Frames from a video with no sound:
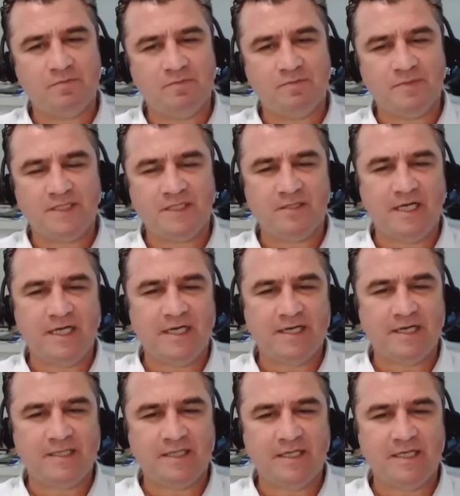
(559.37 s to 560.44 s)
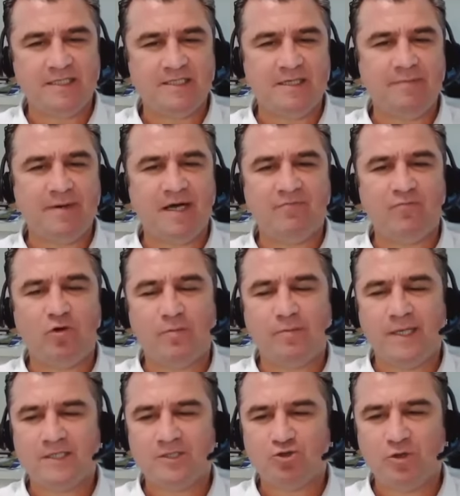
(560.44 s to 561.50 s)
bizi her ne kadar hisse
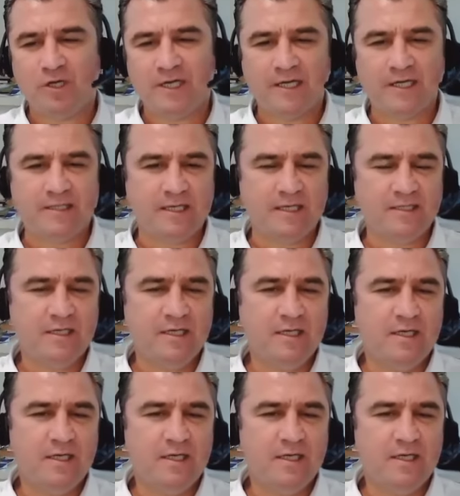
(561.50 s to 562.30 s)
performansı şu ana kadar